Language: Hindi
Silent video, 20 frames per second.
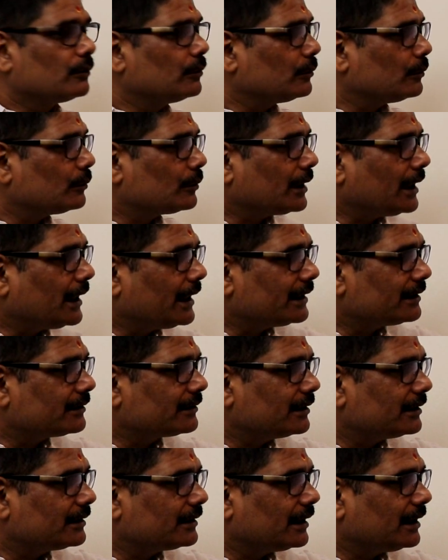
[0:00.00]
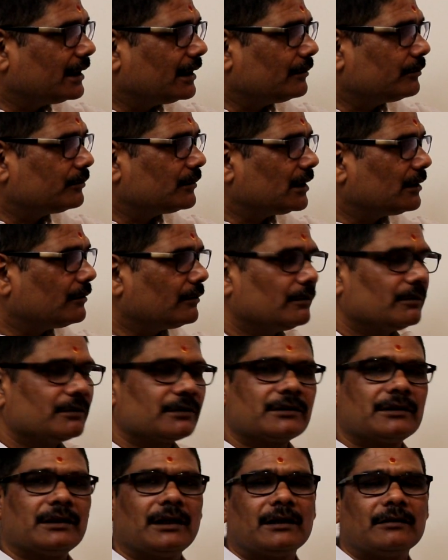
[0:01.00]
गुरु कहाँ स्थित है अब नवम
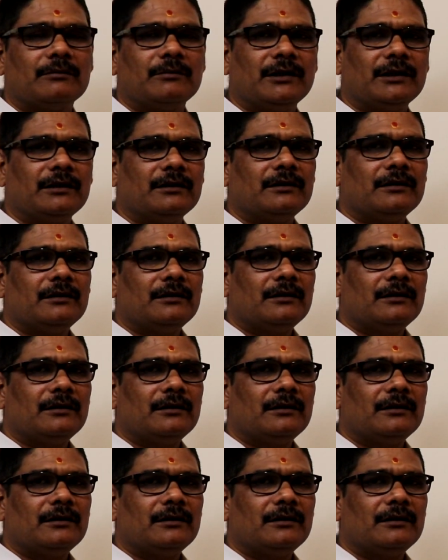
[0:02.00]
स्थान में